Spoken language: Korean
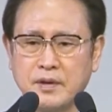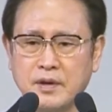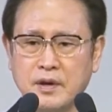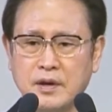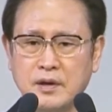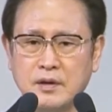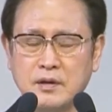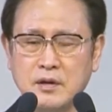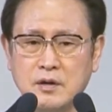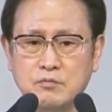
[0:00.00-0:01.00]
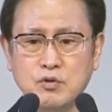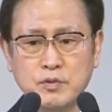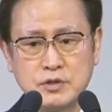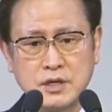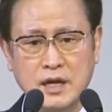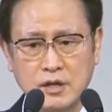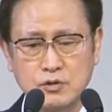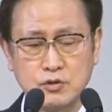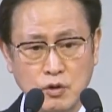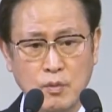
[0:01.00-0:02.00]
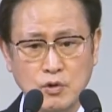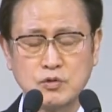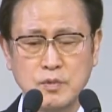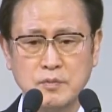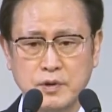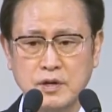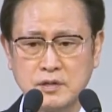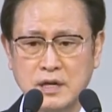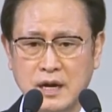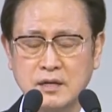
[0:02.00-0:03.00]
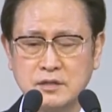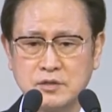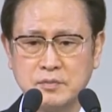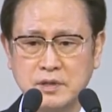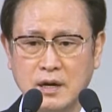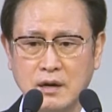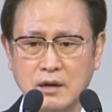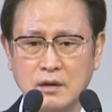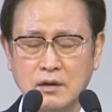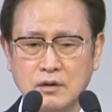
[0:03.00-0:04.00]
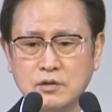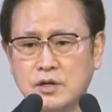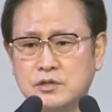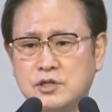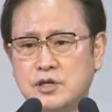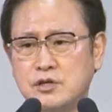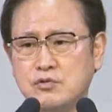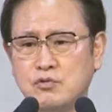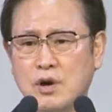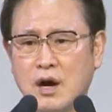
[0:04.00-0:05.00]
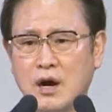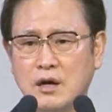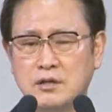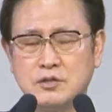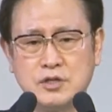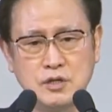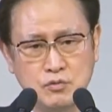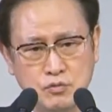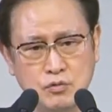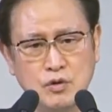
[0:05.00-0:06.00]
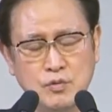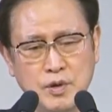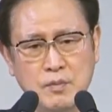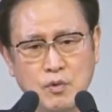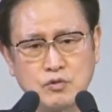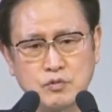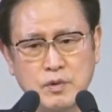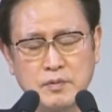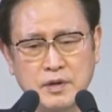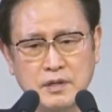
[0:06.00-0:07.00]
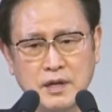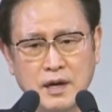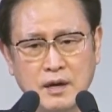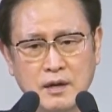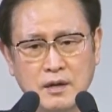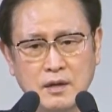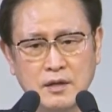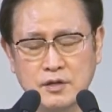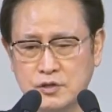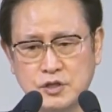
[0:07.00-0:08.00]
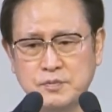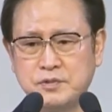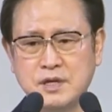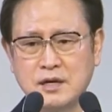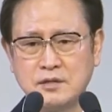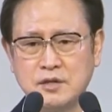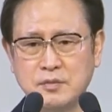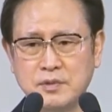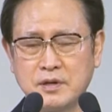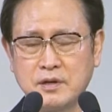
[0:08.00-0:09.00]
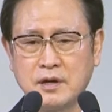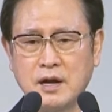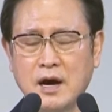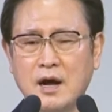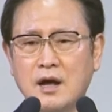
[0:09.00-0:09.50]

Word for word: 예. 부부지간에도 서로 목숨을 버리는 사랑이 있습니다. 근데 친구가 친구를 위해 목숨을 버린다. 이건 쉽지 않은 일입니다. 그러나